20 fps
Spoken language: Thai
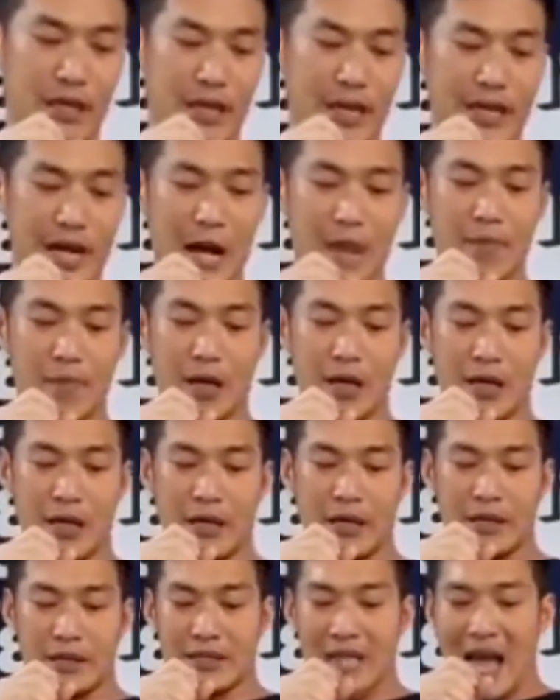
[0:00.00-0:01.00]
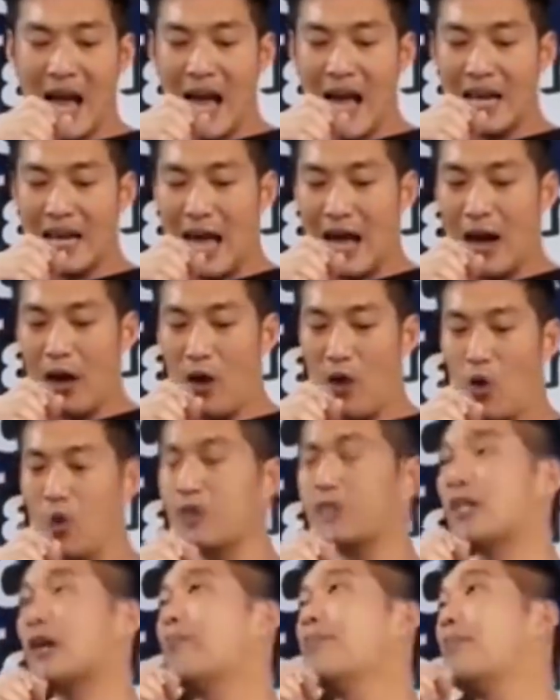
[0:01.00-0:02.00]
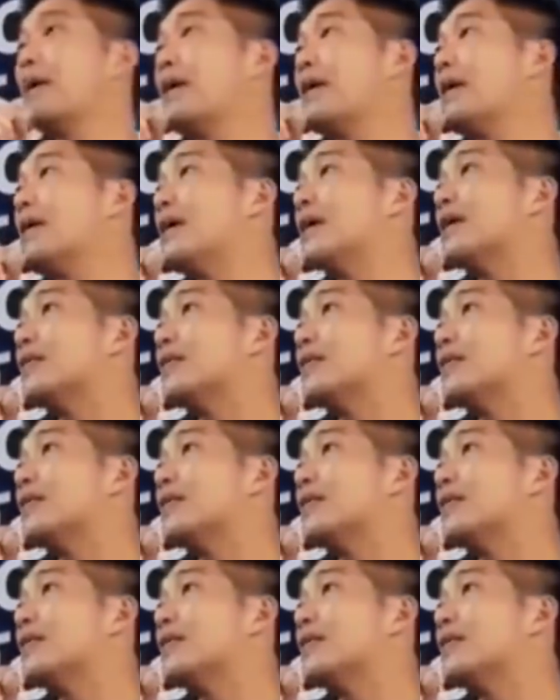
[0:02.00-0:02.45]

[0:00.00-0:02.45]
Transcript: นะครับถ้าเราจะมี